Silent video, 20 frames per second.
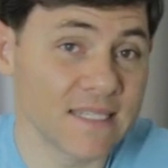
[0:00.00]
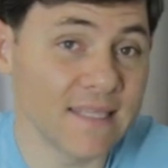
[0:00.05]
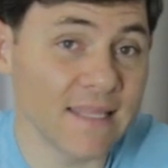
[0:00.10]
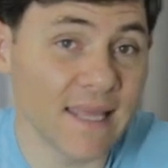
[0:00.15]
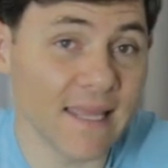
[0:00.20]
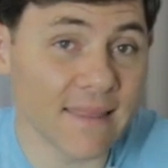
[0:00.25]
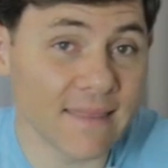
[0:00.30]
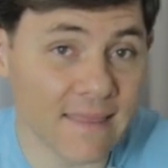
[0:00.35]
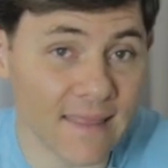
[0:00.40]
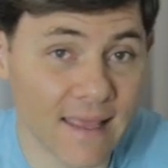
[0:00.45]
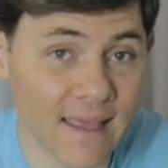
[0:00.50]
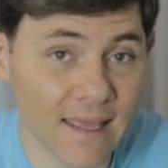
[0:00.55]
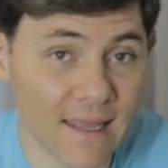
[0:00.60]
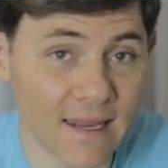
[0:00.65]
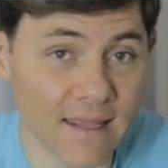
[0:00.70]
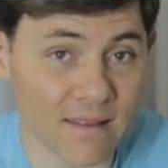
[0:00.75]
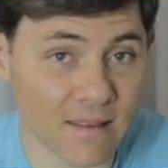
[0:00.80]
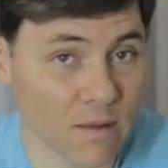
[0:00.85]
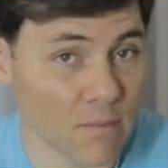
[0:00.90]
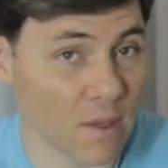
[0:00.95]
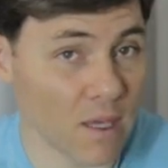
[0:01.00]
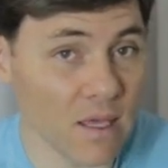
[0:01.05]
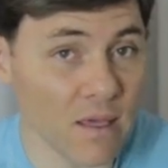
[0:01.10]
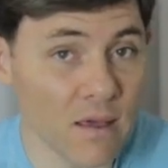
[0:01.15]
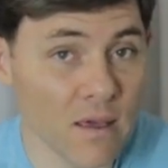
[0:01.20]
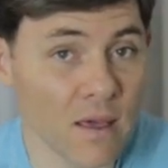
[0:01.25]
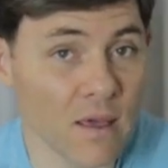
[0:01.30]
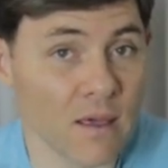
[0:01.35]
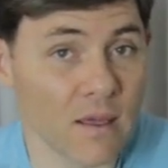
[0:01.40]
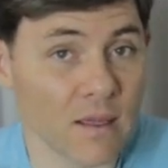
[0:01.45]
entenderem também
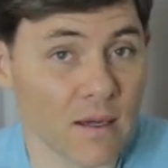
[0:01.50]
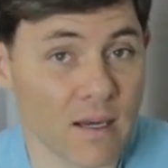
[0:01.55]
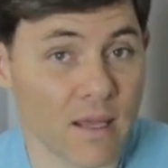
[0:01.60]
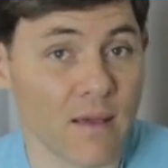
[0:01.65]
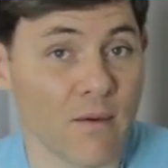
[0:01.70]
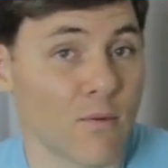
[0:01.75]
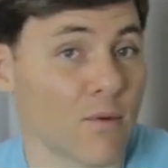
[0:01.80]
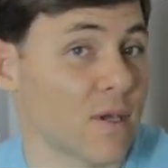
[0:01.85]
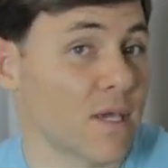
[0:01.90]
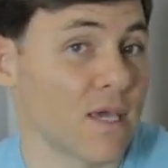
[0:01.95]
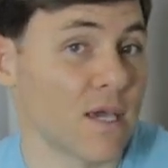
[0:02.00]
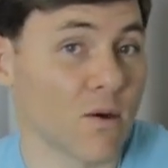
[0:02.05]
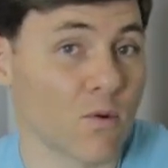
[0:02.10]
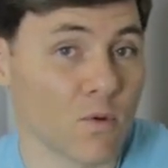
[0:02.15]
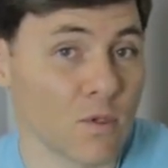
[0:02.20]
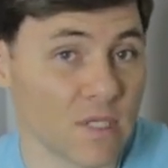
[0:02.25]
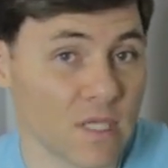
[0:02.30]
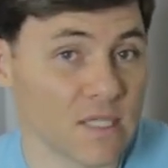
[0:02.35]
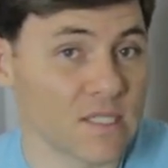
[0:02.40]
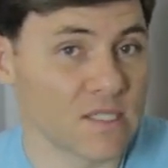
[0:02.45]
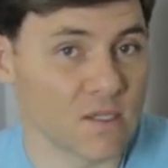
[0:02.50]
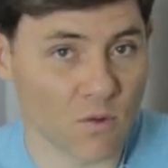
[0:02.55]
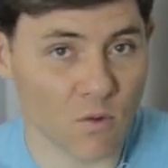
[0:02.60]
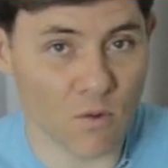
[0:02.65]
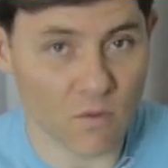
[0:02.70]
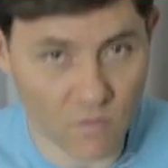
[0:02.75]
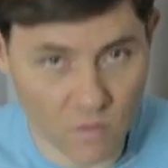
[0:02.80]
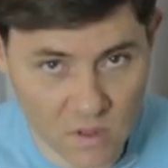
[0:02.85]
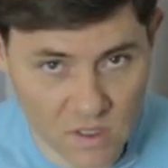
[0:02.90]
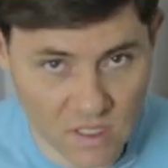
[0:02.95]
né, o que aconteceu
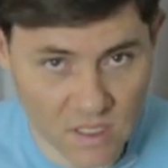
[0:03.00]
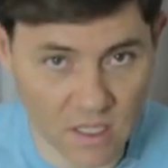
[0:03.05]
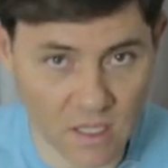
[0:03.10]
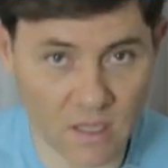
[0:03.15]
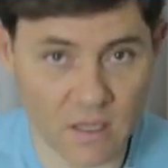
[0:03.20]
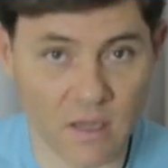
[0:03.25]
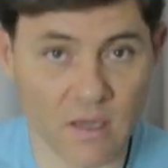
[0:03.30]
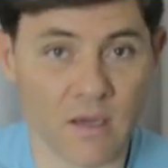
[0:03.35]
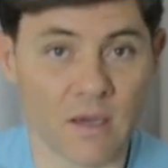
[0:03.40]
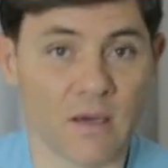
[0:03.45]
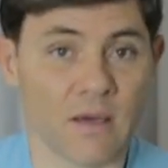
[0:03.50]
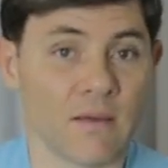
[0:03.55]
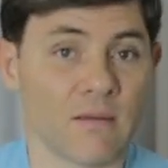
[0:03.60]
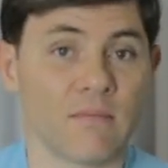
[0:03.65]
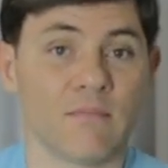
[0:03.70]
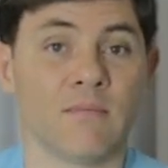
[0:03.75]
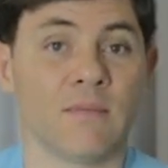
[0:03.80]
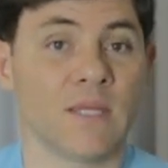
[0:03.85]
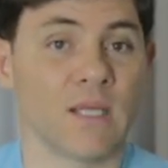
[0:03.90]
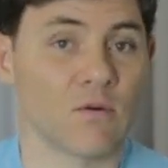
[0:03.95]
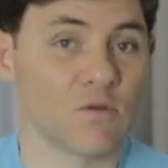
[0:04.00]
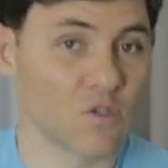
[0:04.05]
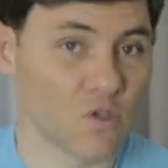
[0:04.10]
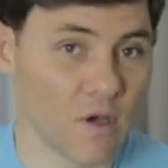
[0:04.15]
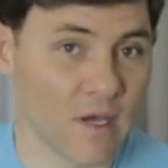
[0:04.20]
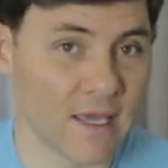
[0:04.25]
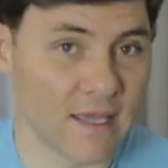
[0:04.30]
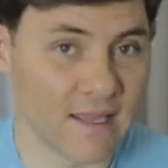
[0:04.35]
com você. Não só